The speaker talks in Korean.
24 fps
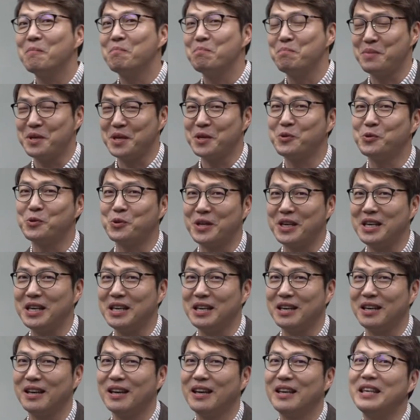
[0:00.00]

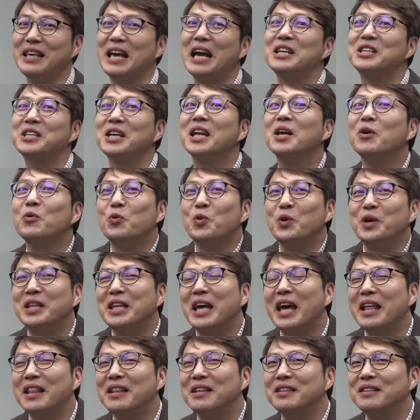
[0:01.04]
미국이 예전에
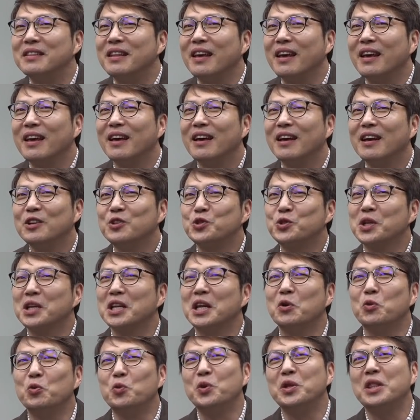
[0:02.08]
위대했는데
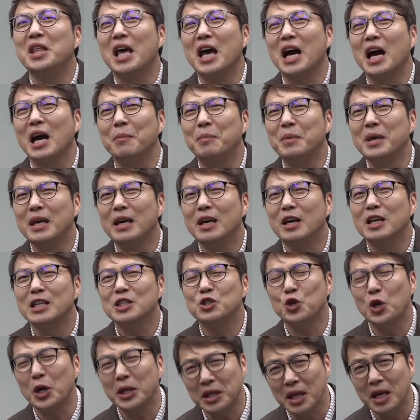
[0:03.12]
최근에 위대함이
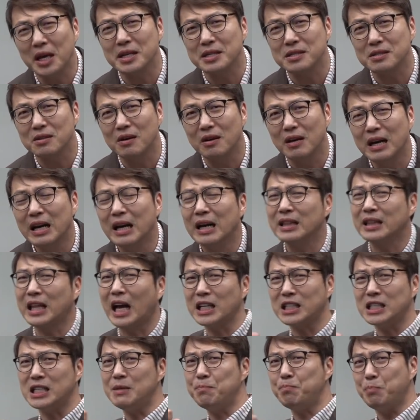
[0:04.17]
쇠퇴했어.
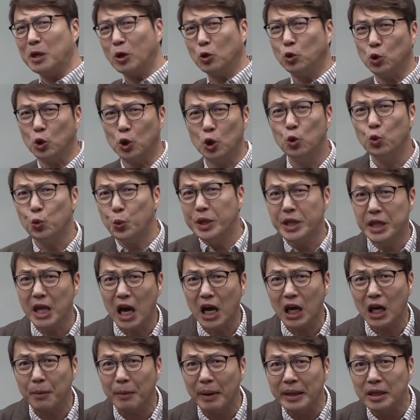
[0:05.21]
다시 미국을
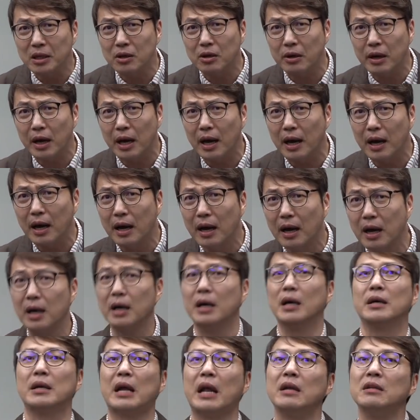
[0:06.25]
위대하게 만들 거야.
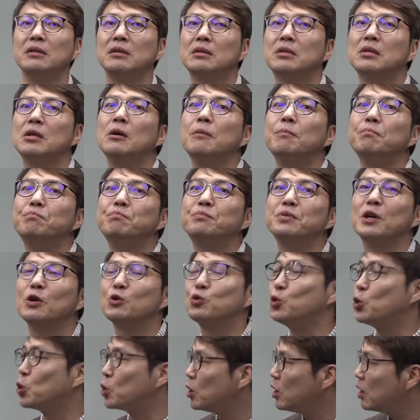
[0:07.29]
라는 트럼프의
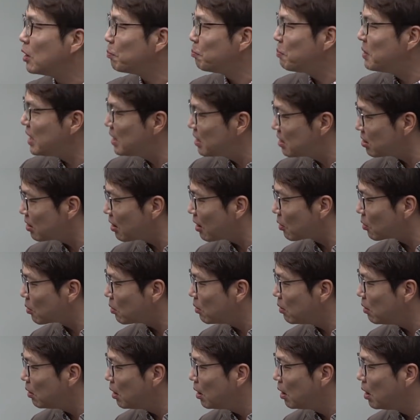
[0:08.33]
구호를
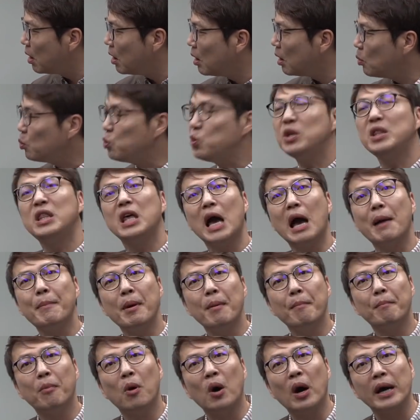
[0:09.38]
비틀어갖고
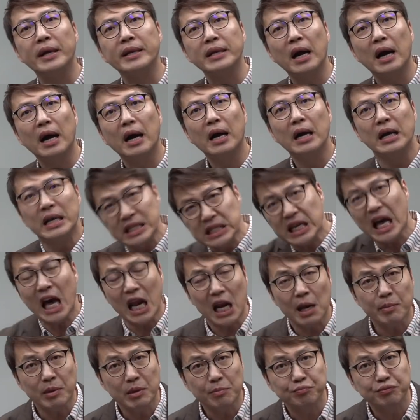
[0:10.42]
위대하면 뭐하냐.
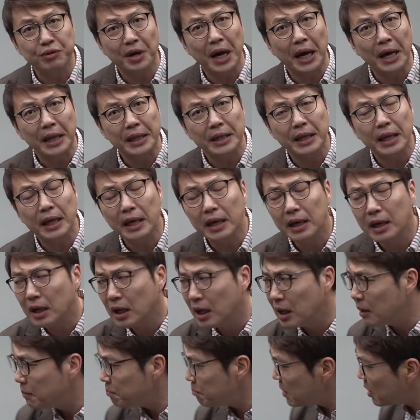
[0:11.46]
사람이 불행한데
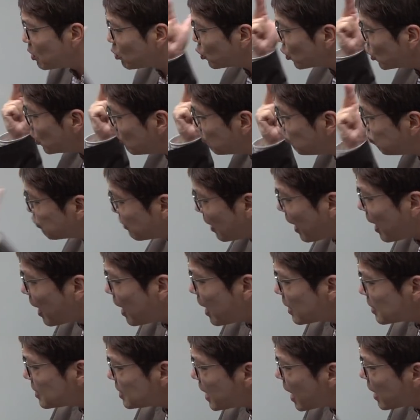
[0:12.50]
미국을
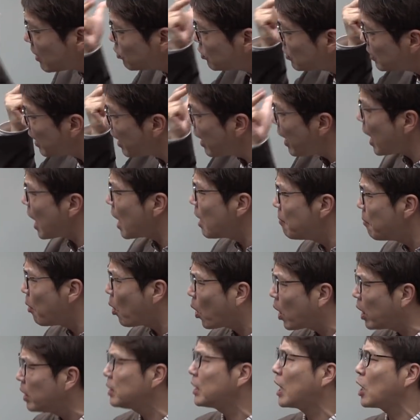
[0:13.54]
불행하지 않은
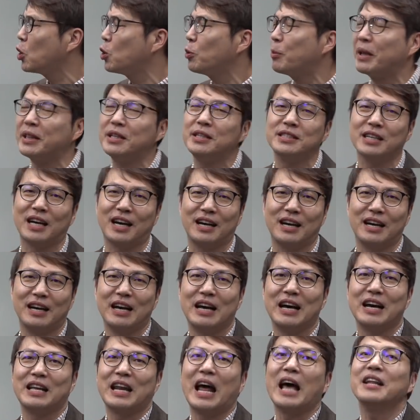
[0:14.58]
행복한 나라로
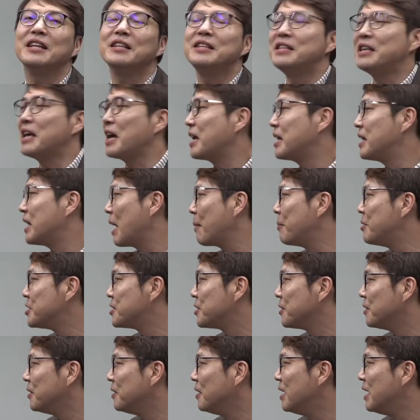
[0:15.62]
만들자라는 얘기를
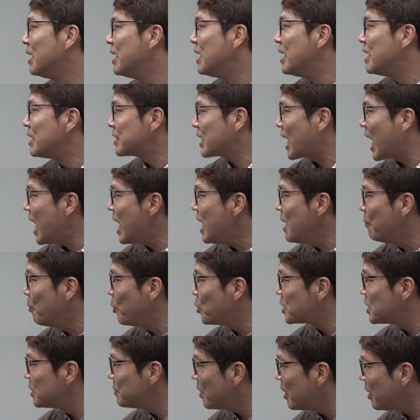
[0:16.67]
하면서요. 잘
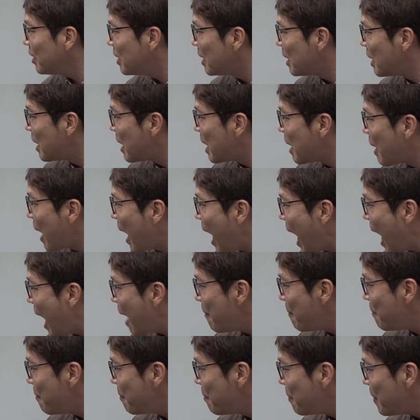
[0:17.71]
보시면
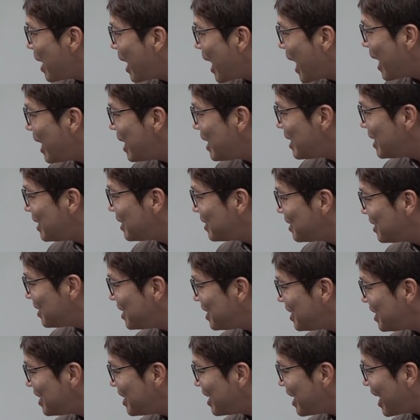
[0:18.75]

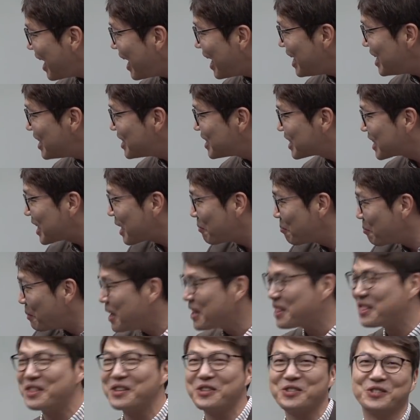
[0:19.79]
MATH가
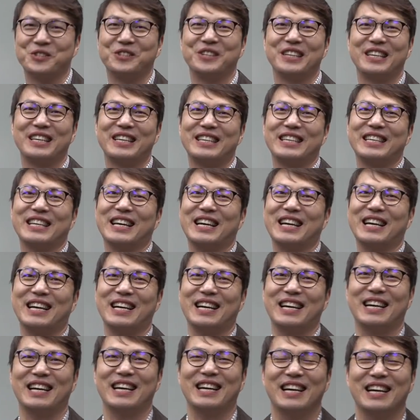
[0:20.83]
매트죠. 이야,
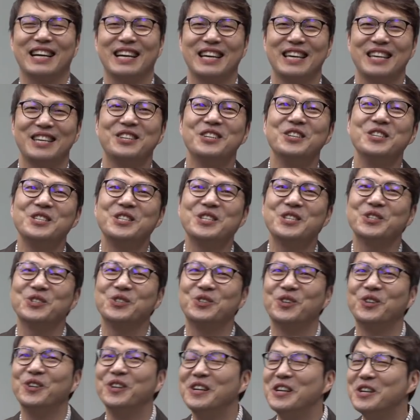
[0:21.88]
이런
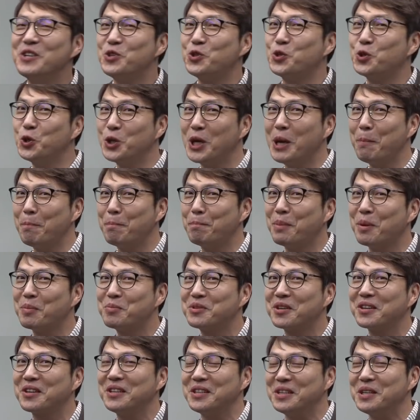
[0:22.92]
식으로
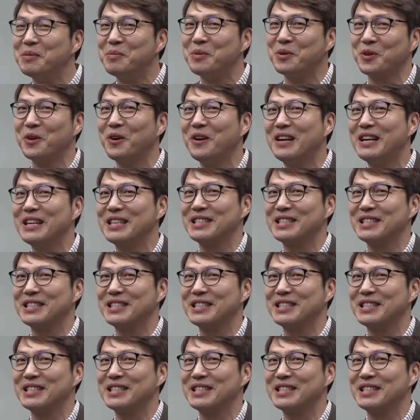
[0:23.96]
중립법적인 의미로